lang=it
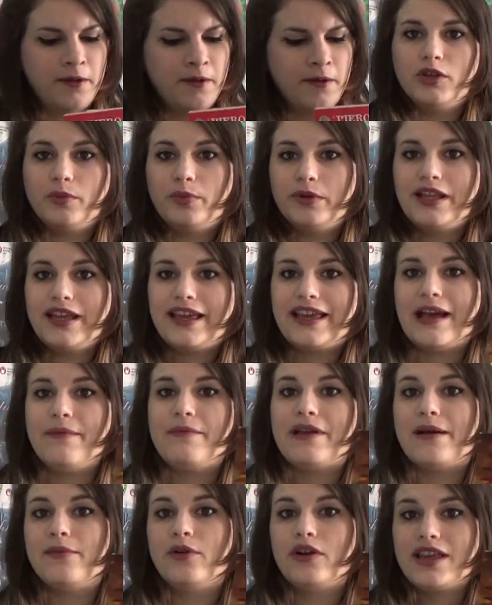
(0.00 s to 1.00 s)
Dopodiché
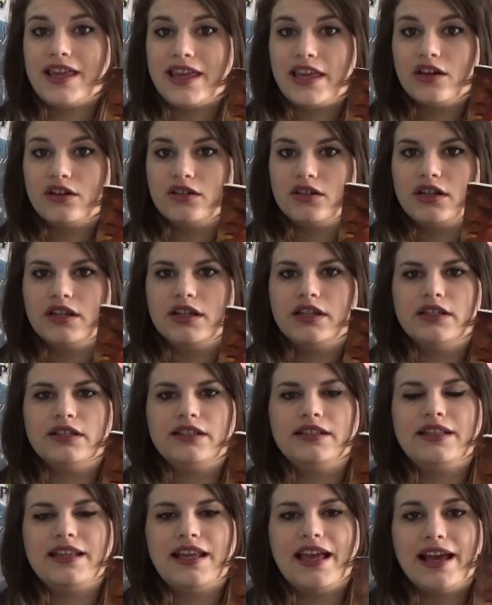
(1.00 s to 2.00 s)
abbiamo Ion
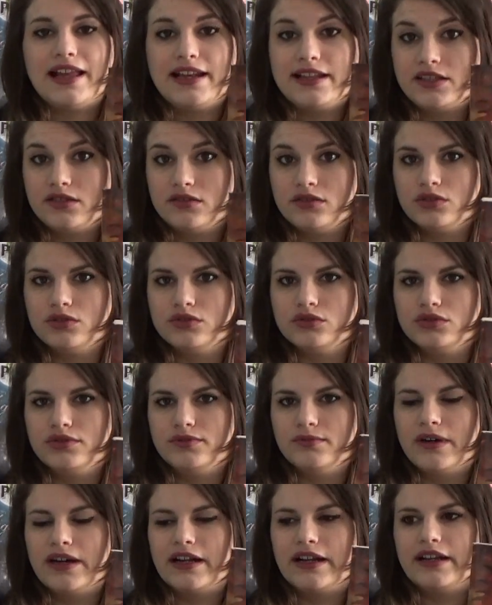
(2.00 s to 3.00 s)
di Alison
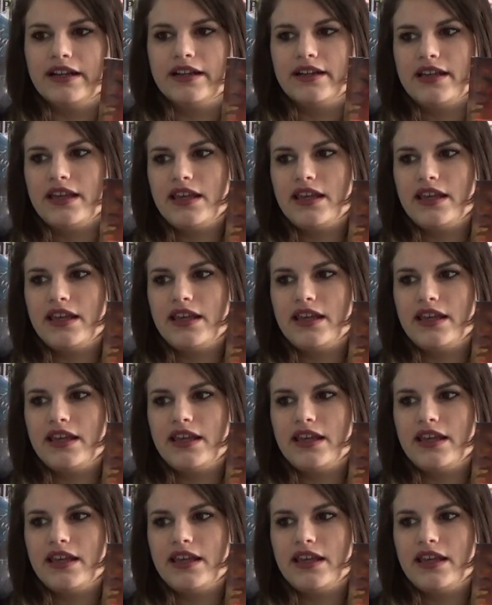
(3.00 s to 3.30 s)
Goodman.